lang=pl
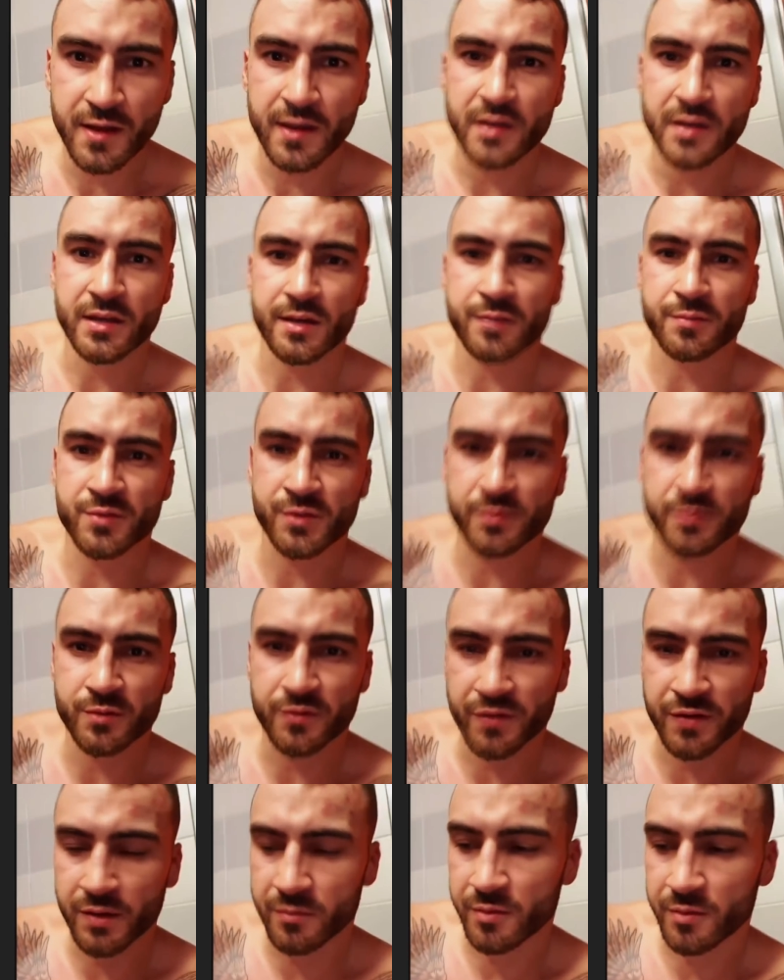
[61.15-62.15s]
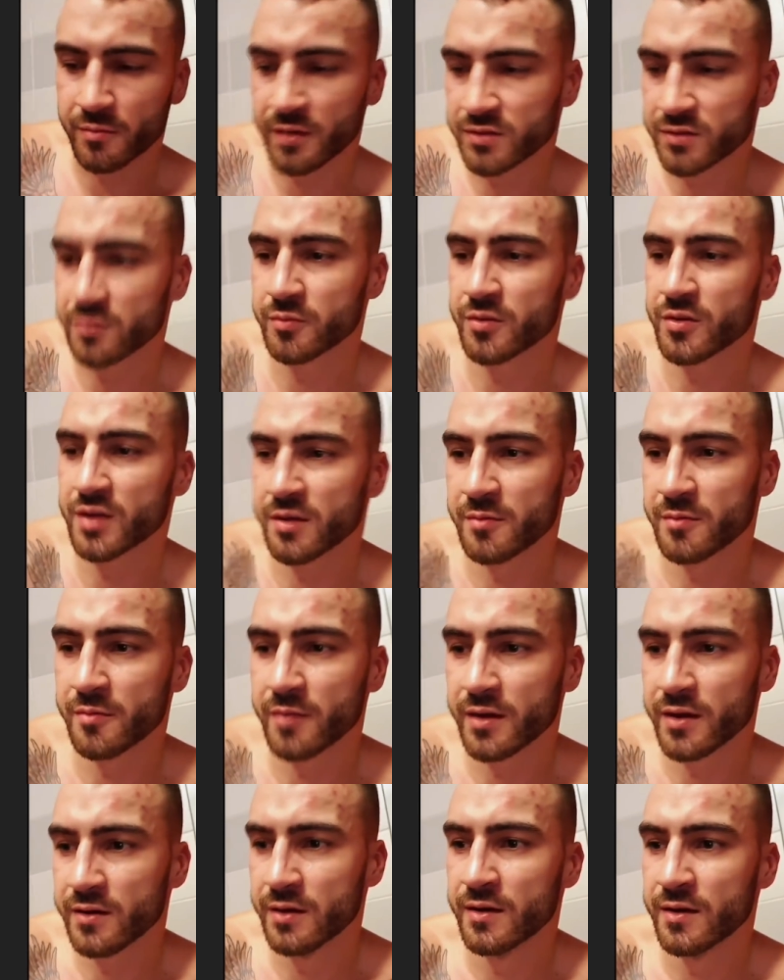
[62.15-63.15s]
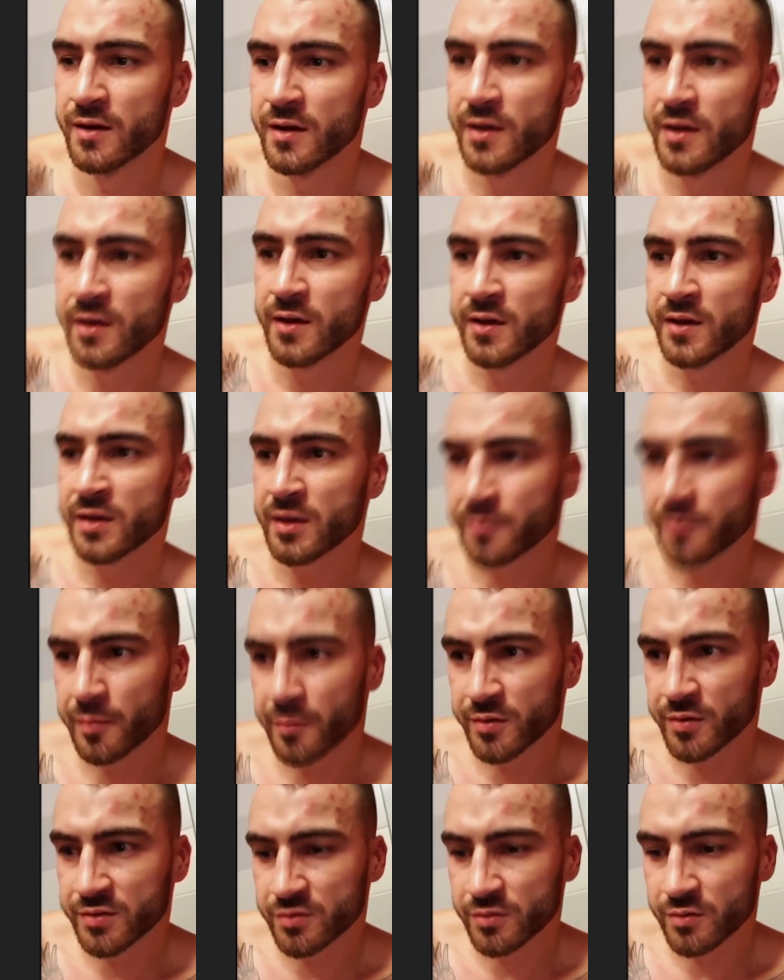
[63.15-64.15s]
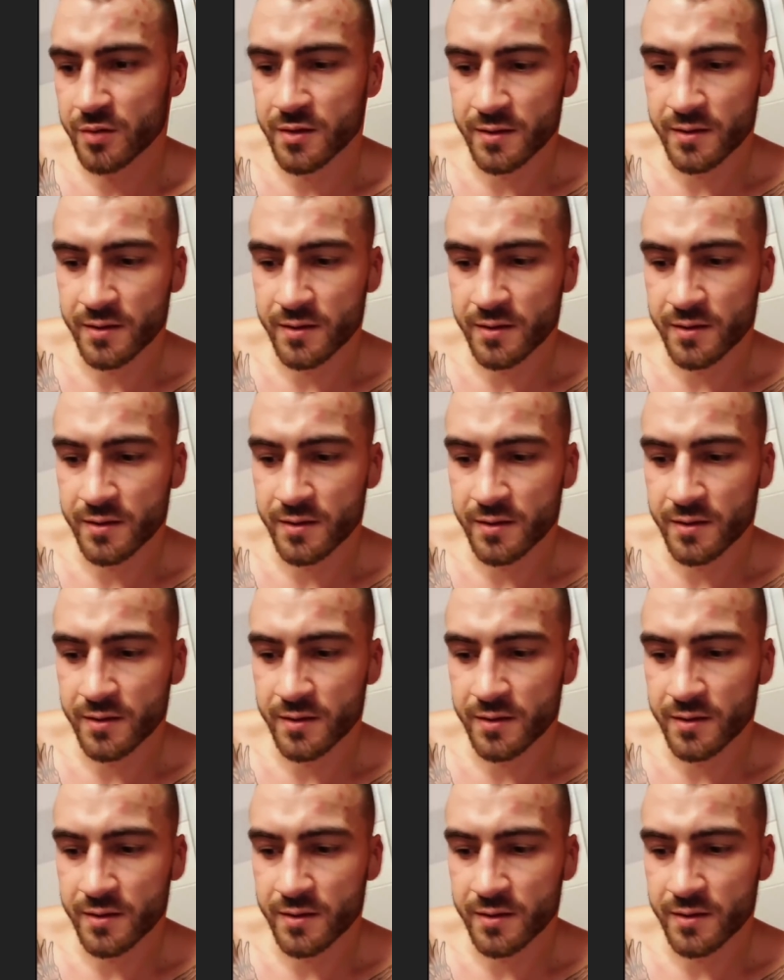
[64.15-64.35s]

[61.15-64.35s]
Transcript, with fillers: Jak przyjdę do Fame MMA, to biorę MMA i po prostu